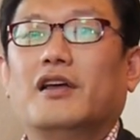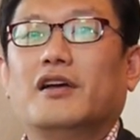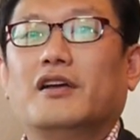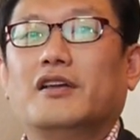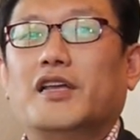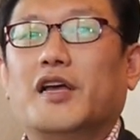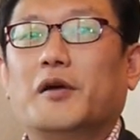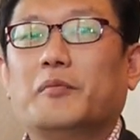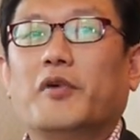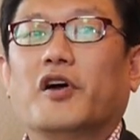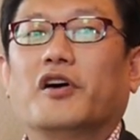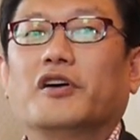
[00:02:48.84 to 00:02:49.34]

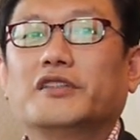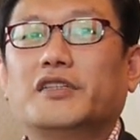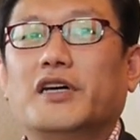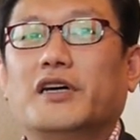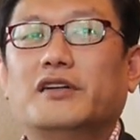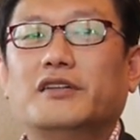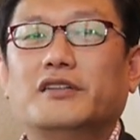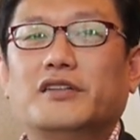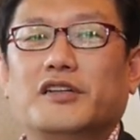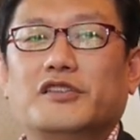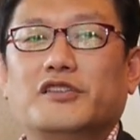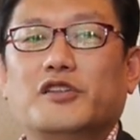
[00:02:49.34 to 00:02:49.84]
그냥
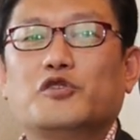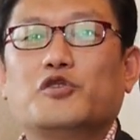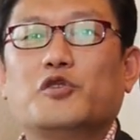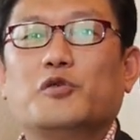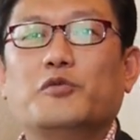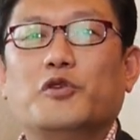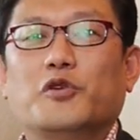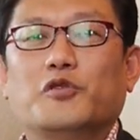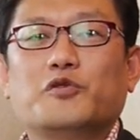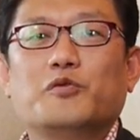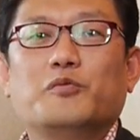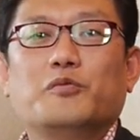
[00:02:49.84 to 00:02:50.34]
명상을 해서
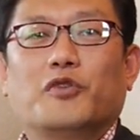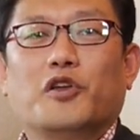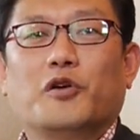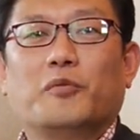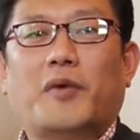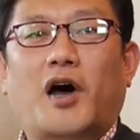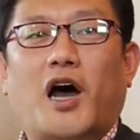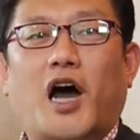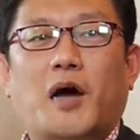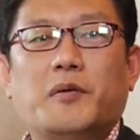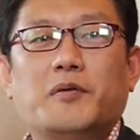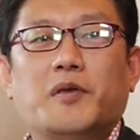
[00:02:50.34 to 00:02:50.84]
좀 요즘 더
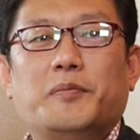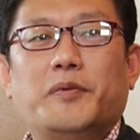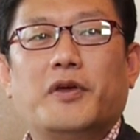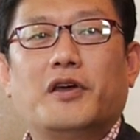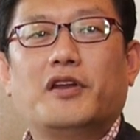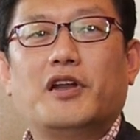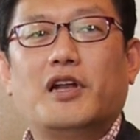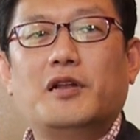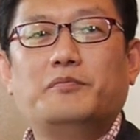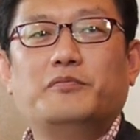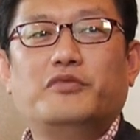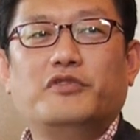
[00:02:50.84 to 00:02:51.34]
마음이
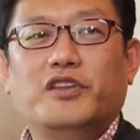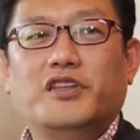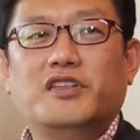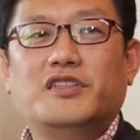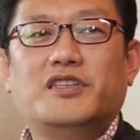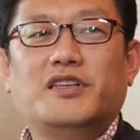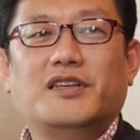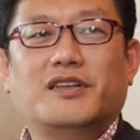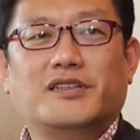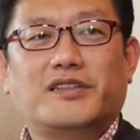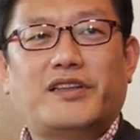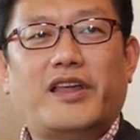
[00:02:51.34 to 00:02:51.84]
편할
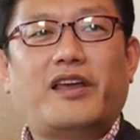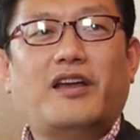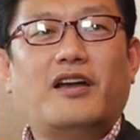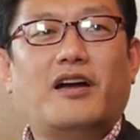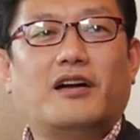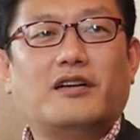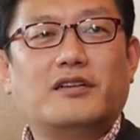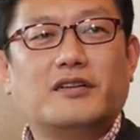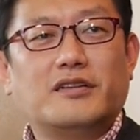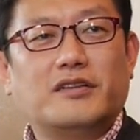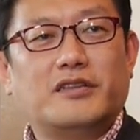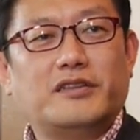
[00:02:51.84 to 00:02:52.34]
뿐이지
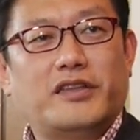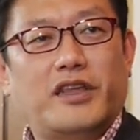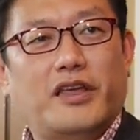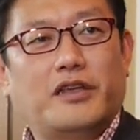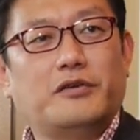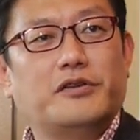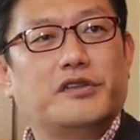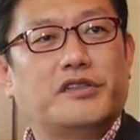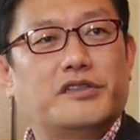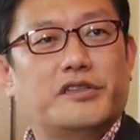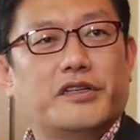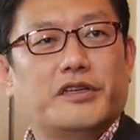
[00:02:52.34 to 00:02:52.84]
생각은
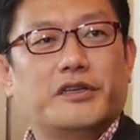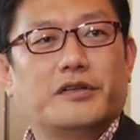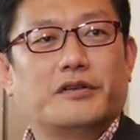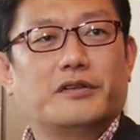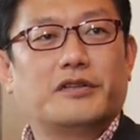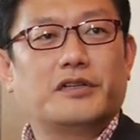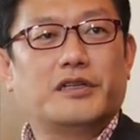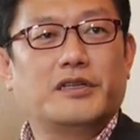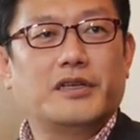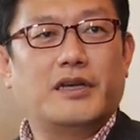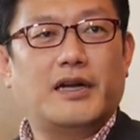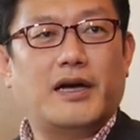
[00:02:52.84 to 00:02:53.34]
그대로 있어요.
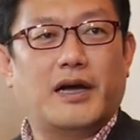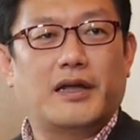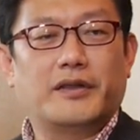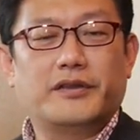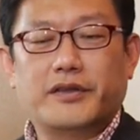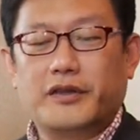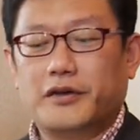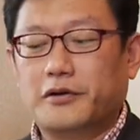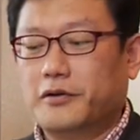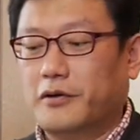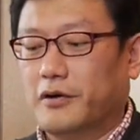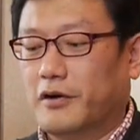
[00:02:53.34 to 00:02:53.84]
그러니까
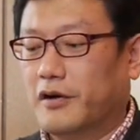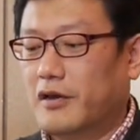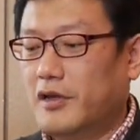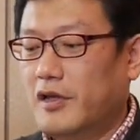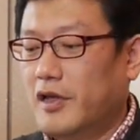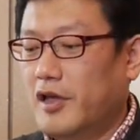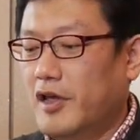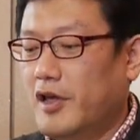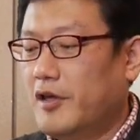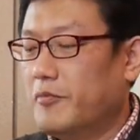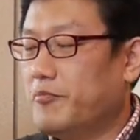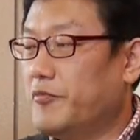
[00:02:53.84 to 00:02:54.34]
안 되고
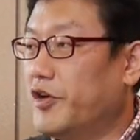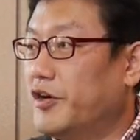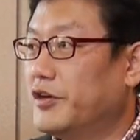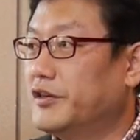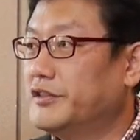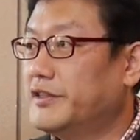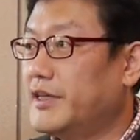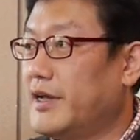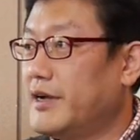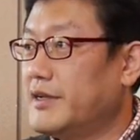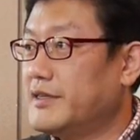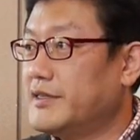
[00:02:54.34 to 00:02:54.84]

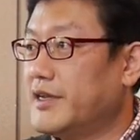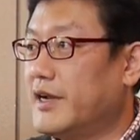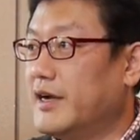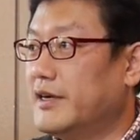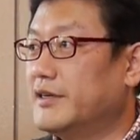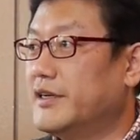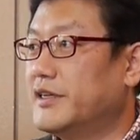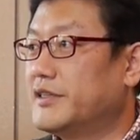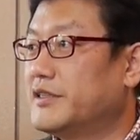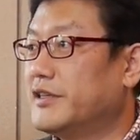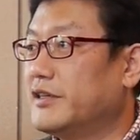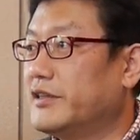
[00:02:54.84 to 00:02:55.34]
명상
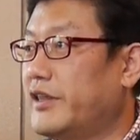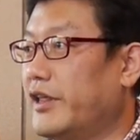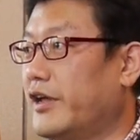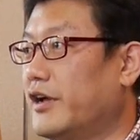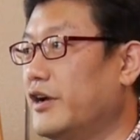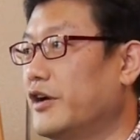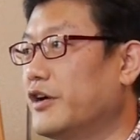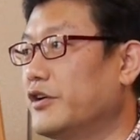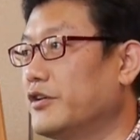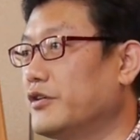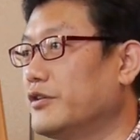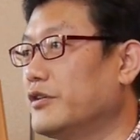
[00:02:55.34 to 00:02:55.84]
잘 됐을
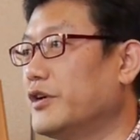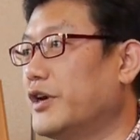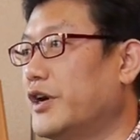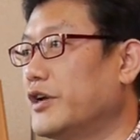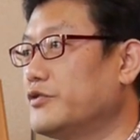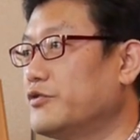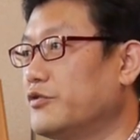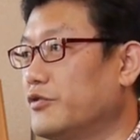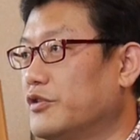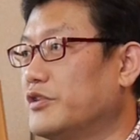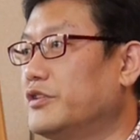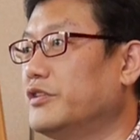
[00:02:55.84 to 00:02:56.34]
때가
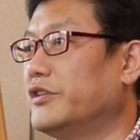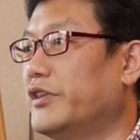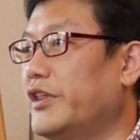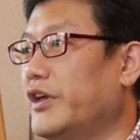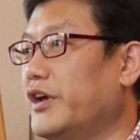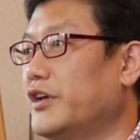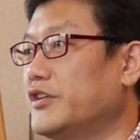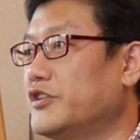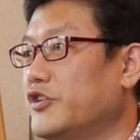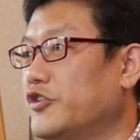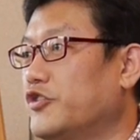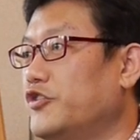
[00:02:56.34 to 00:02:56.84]
아주
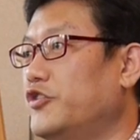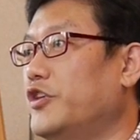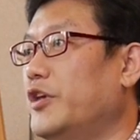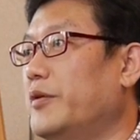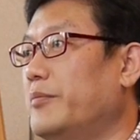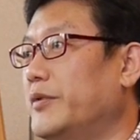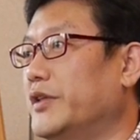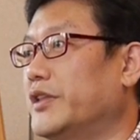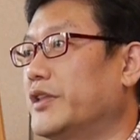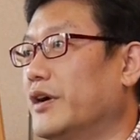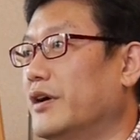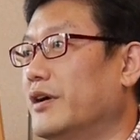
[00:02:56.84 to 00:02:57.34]
그때가 이제
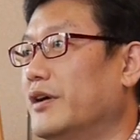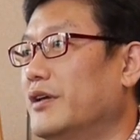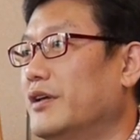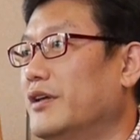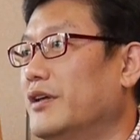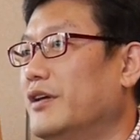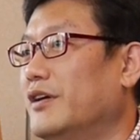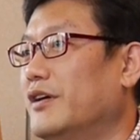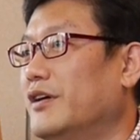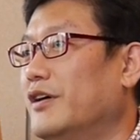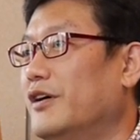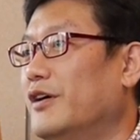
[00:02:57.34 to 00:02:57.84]
기회입니다.
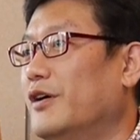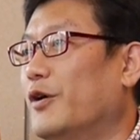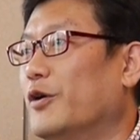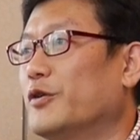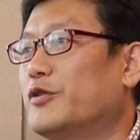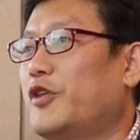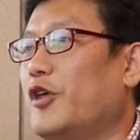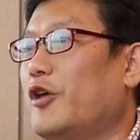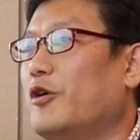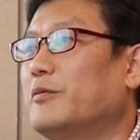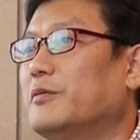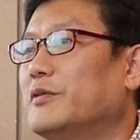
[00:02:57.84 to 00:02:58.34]

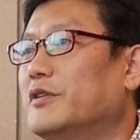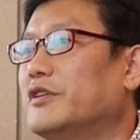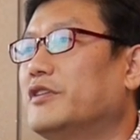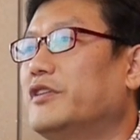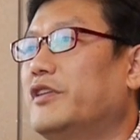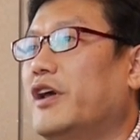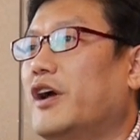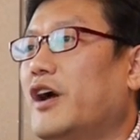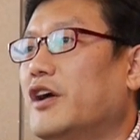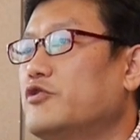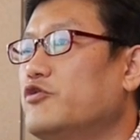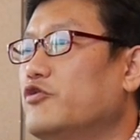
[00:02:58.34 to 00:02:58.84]
어떻게 보면
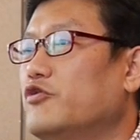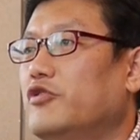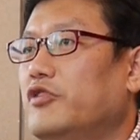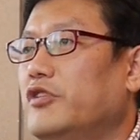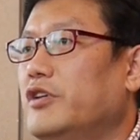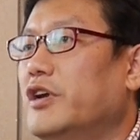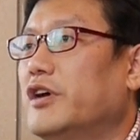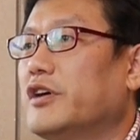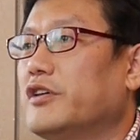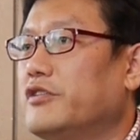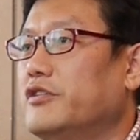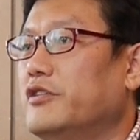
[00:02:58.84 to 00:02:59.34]
그때가 아주
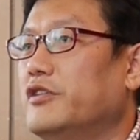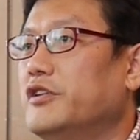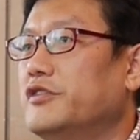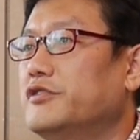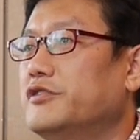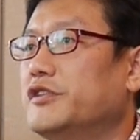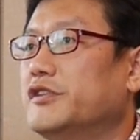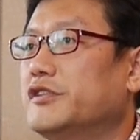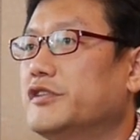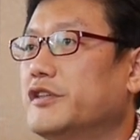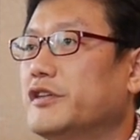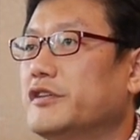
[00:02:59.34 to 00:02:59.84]
유일한 기회일
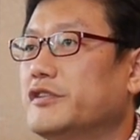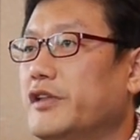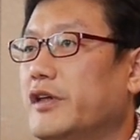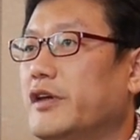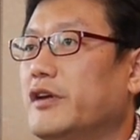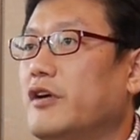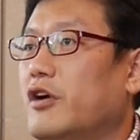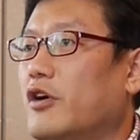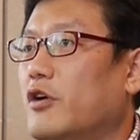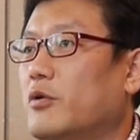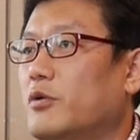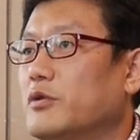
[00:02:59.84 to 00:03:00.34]
수 있어요.
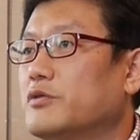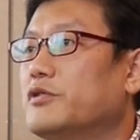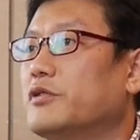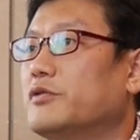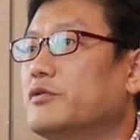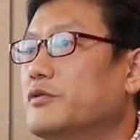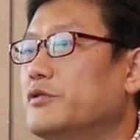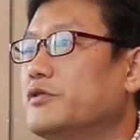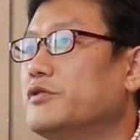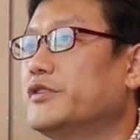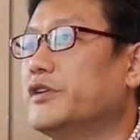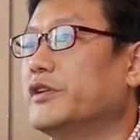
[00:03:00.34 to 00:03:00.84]
생각을
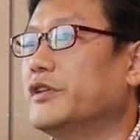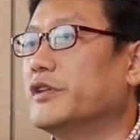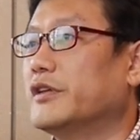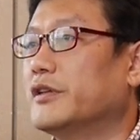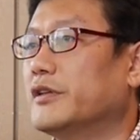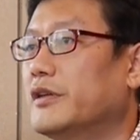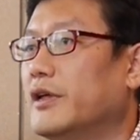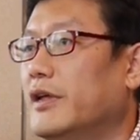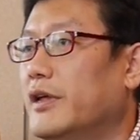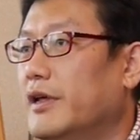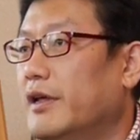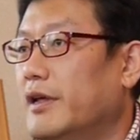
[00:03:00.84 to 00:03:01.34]
고쳐놓을 수 있는.